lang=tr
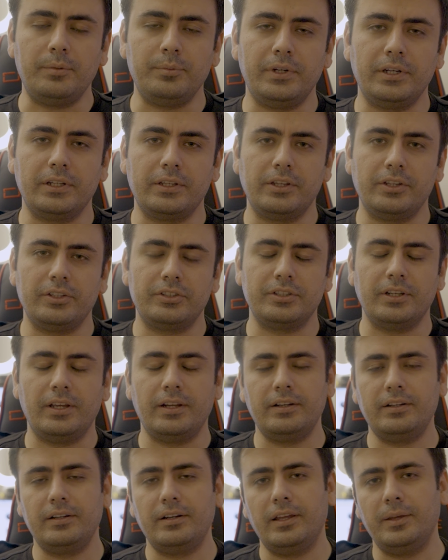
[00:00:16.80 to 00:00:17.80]
Merhaba
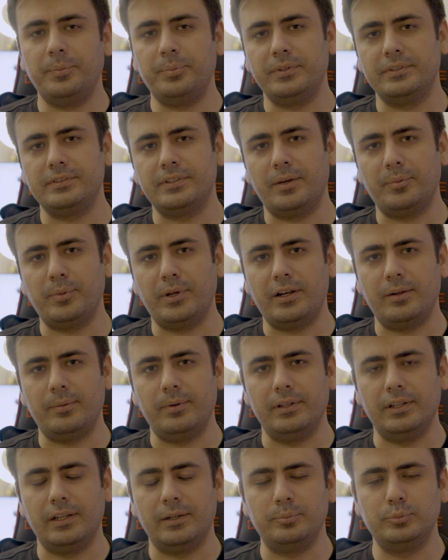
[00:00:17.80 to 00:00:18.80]
arkadaşlar, hepinize
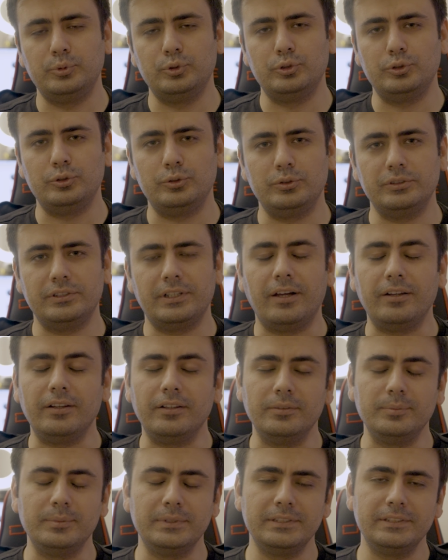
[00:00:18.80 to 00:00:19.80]
merhabalar. Bu
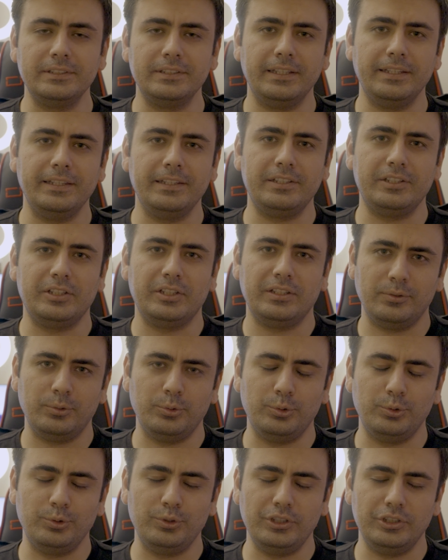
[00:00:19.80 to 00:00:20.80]
kanalımın ilk
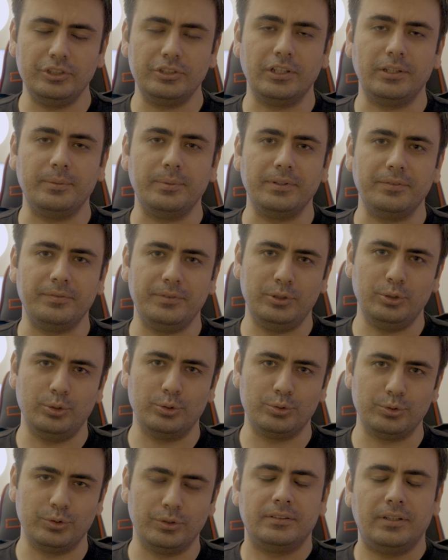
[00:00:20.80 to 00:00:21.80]
ürün inceleme
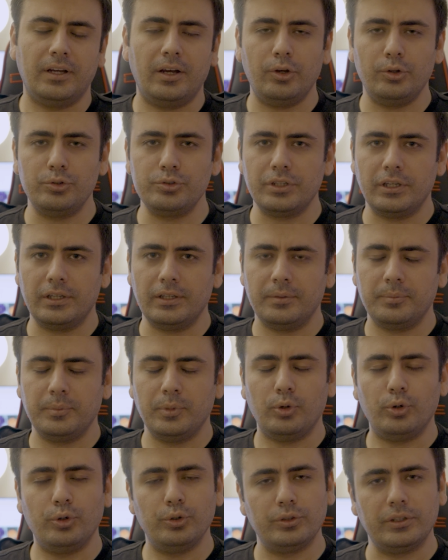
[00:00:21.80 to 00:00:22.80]
videosu. Daha önce
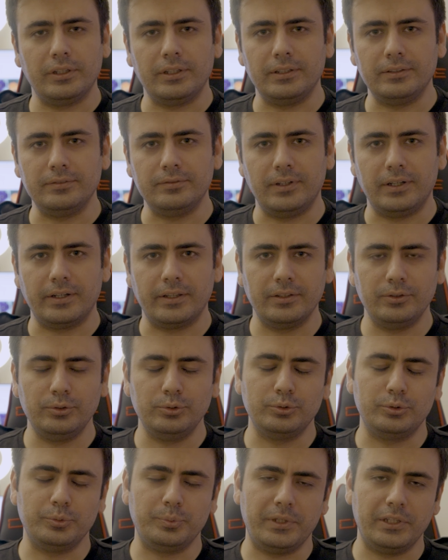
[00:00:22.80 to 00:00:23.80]
bir oyun kanalım vardı,
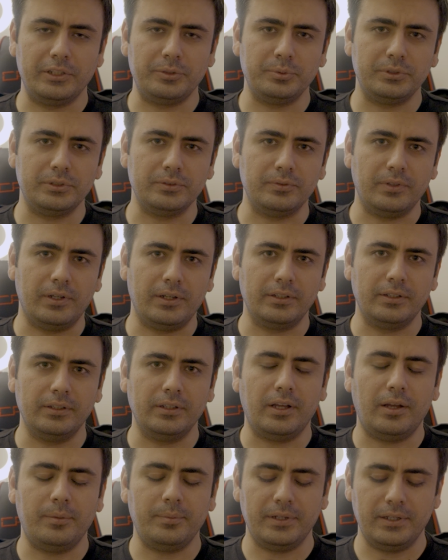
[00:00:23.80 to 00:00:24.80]
YouTube geçmişim
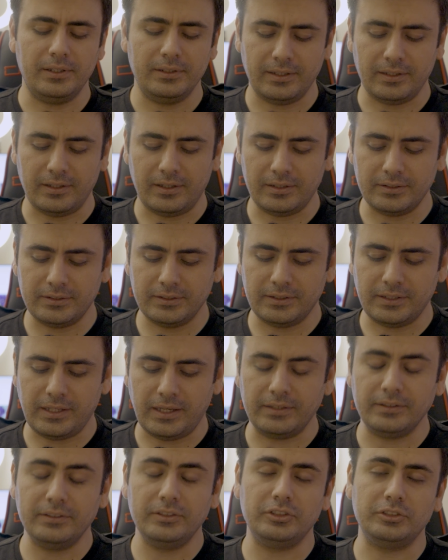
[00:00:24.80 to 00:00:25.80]
vardı ama artık
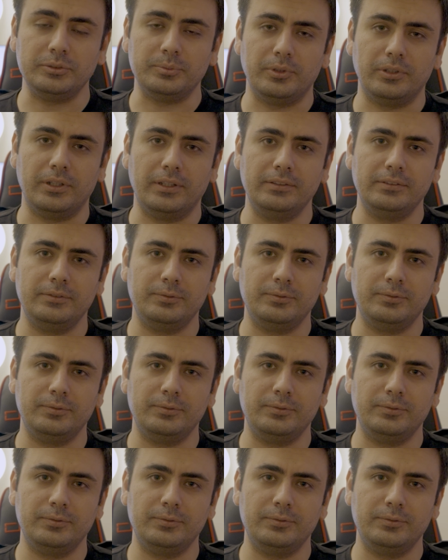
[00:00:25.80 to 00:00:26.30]
kendi işim olan